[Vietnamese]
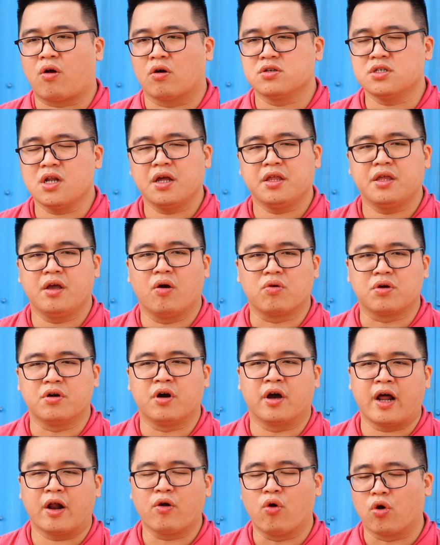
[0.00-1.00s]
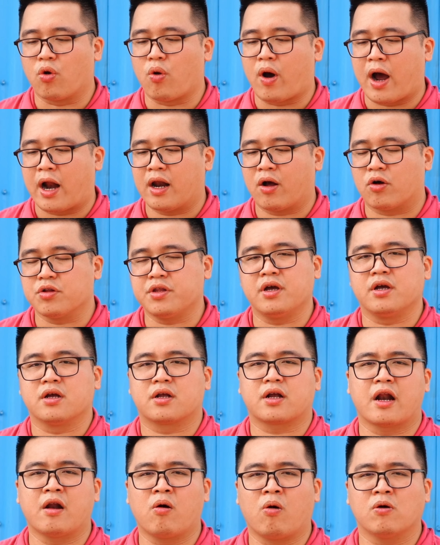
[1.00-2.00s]
có rất là nhiều người đã đồn đoán là có thể
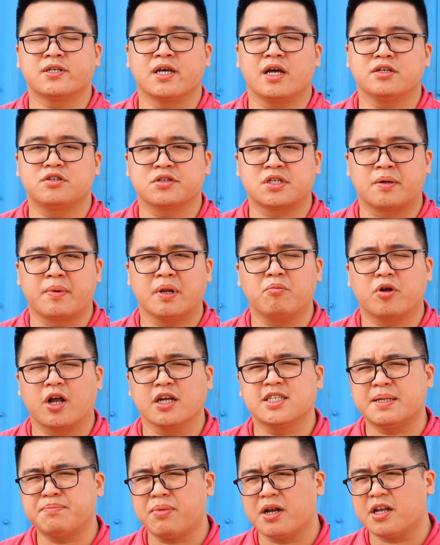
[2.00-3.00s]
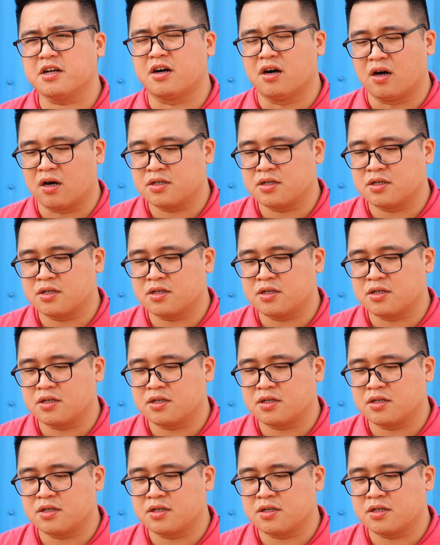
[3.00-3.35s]
Canon họ sẽ cho ra mắt một cái rất bất ngờ